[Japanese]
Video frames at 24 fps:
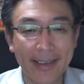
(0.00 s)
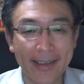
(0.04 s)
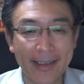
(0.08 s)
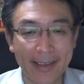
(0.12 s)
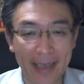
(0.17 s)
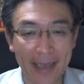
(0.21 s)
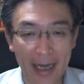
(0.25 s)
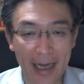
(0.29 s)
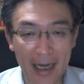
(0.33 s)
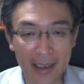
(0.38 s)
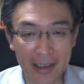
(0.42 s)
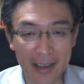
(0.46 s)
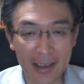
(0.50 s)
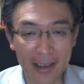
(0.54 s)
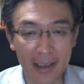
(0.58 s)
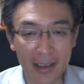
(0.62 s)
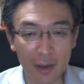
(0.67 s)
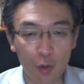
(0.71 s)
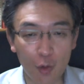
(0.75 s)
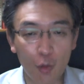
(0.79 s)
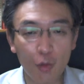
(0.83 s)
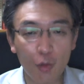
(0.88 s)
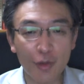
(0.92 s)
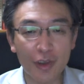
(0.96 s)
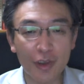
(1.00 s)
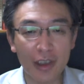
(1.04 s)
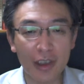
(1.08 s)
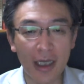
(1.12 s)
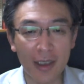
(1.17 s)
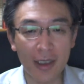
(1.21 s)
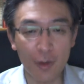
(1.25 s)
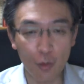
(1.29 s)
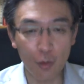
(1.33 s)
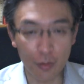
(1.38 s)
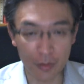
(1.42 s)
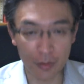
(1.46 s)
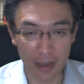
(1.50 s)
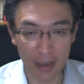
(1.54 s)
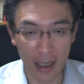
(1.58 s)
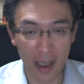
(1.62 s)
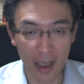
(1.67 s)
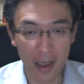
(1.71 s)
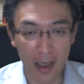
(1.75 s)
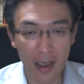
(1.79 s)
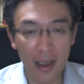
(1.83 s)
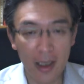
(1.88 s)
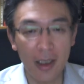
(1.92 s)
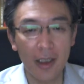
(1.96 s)
やはり居心地が良く
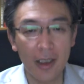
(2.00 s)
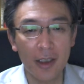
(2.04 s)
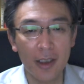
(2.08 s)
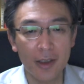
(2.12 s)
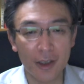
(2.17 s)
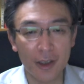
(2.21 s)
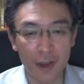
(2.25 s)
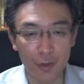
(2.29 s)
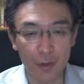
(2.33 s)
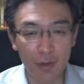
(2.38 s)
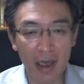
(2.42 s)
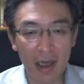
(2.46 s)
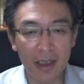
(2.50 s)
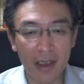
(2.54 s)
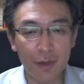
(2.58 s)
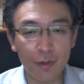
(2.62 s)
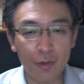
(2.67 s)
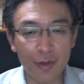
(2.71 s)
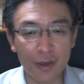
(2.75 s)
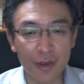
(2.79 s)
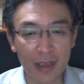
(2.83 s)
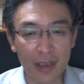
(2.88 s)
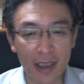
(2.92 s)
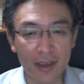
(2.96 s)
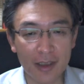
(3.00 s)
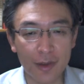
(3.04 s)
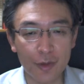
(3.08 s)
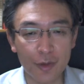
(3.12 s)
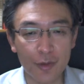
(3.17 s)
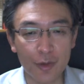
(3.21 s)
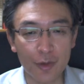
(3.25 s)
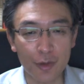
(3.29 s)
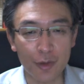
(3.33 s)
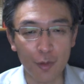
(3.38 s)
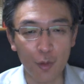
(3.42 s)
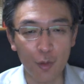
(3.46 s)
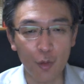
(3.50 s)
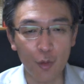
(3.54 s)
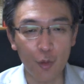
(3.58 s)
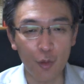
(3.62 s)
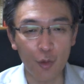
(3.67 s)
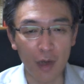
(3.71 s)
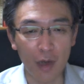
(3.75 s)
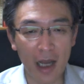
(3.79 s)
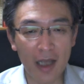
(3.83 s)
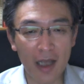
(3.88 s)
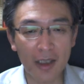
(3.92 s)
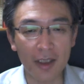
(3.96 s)
て、シワ一つないスーツの
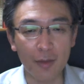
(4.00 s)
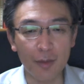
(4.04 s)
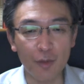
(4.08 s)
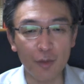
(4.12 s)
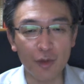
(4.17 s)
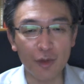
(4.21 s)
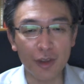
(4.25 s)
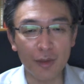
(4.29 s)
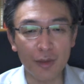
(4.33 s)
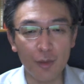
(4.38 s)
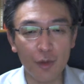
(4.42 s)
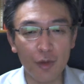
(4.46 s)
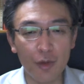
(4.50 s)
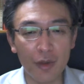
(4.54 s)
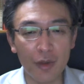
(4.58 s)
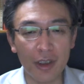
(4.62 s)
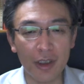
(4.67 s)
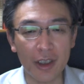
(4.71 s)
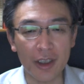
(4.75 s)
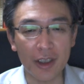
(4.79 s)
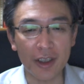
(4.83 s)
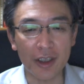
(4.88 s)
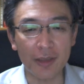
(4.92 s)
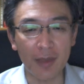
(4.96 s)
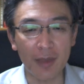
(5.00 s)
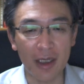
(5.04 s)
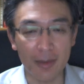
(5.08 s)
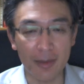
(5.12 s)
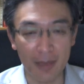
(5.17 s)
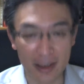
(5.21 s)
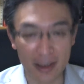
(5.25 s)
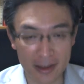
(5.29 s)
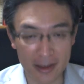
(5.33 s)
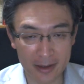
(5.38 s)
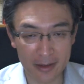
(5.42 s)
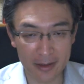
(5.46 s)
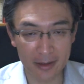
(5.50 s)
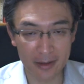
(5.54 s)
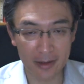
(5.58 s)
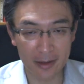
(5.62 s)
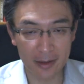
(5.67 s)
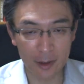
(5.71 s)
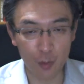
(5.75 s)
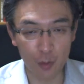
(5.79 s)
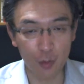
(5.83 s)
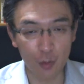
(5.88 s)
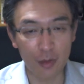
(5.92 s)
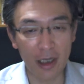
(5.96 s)
方が気持ちも引き締まります。
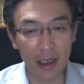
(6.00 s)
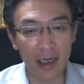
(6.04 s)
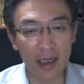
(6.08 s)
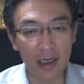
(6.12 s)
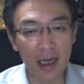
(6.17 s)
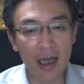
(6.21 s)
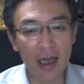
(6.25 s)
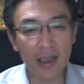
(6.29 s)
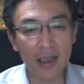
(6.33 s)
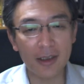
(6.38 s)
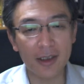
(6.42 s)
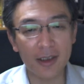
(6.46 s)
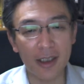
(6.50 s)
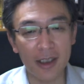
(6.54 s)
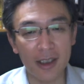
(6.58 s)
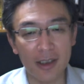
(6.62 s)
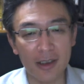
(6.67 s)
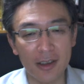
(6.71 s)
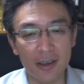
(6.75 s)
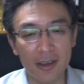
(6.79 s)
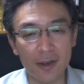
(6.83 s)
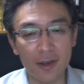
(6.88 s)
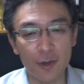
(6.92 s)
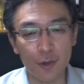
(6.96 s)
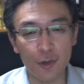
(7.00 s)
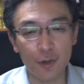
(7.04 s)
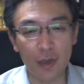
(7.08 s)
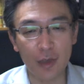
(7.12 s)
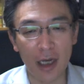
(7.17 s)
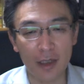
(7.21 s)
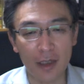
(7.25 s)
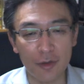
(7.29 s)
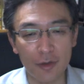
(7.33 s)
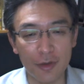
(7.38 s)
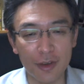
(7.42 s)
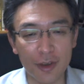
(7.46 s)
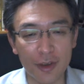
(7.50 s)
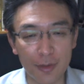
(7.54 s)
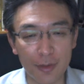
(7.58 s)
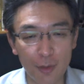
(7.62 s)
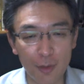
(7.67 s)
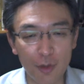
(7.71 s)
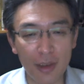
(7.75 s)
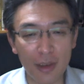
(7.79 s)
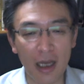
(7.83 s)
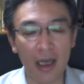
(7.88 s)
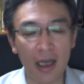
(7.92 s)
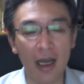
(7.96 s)
商談が成立する確率
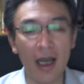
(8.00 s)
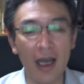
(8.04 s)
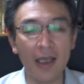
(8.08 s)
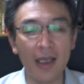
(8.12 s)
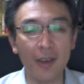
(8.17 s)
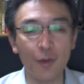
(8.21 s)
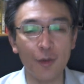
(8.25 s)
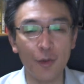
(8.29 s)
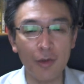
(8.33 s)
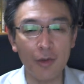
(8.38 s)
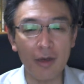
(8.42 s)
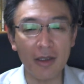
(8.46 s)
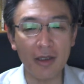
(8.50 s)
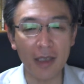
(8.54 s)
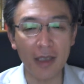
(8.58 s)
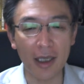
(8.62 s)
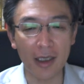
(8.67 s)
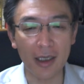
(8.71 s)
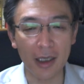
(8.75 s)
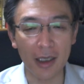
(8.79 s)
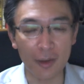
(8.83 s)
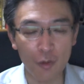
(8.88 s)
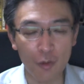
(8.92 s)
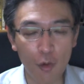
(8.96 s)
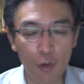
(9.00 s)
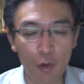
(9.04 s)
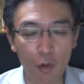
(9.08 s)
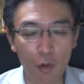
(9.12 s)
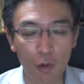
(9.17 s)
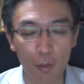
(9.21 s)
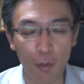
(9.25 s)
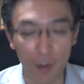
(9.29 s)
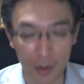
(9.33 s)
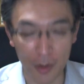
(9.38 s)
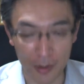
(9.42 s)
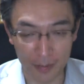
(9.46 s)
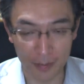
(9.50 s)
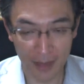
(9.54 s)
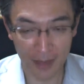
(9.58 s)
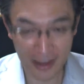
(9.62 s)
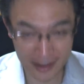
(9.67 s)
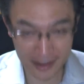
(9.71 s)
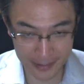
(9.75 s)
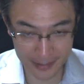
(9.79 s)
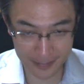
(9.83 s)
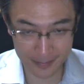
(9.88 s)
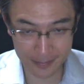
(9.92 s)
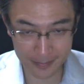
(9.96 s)
も高いのではないかと思いま
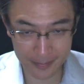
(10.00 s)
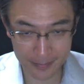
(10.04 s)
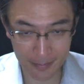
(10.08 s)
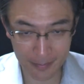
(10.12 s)
す。